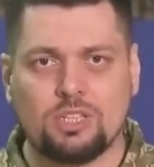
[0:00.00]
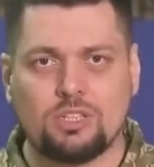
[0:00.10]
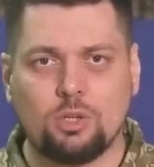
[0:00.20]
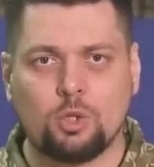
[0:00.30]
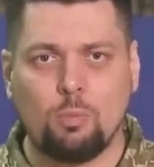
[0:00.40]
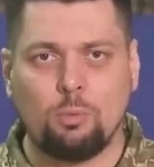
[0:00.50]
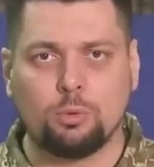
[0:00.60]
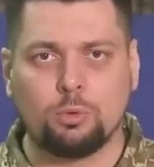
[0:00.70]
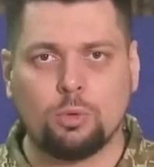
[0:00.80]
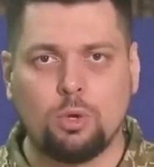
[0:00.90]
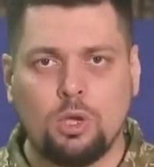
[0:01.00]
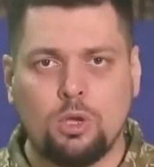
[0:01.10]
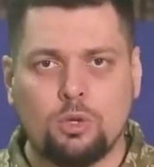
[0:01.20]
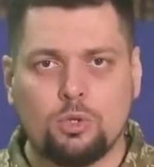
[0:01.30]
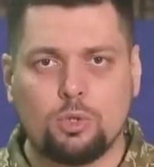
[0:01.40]
die Ukraine von
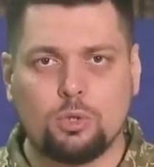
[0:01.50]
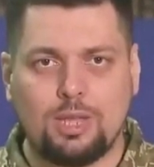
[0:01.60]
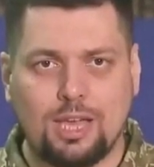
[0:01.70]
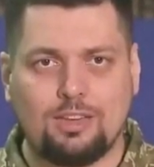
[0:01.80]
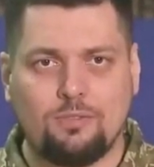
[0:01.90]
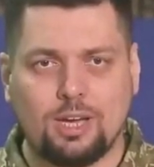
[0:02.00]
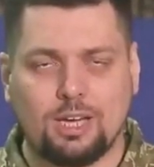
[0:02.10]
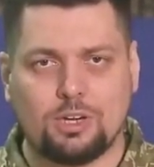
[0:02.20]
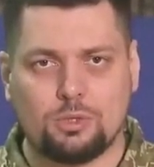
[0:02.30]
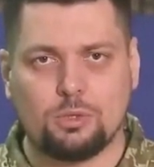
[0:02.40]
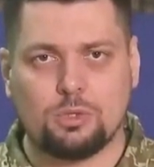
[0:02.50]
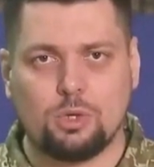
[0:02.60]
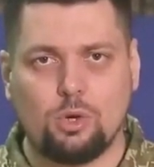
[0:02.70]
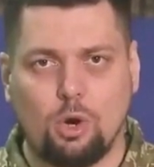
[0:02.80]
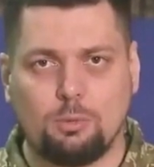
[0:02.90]
mindestens 400 getöteten
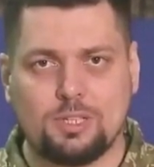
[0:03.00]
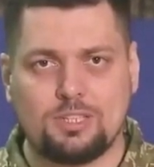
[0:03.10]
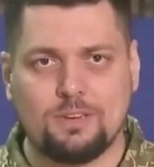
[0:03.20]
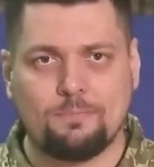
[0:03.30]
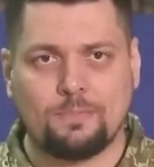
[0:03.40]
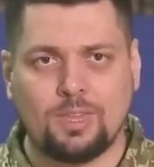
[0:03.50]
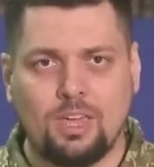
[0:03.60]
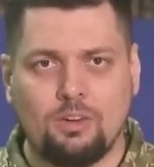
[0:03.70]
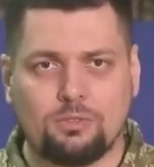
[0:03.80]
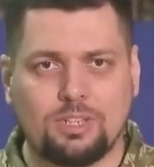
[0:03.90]
Soldaten spricht,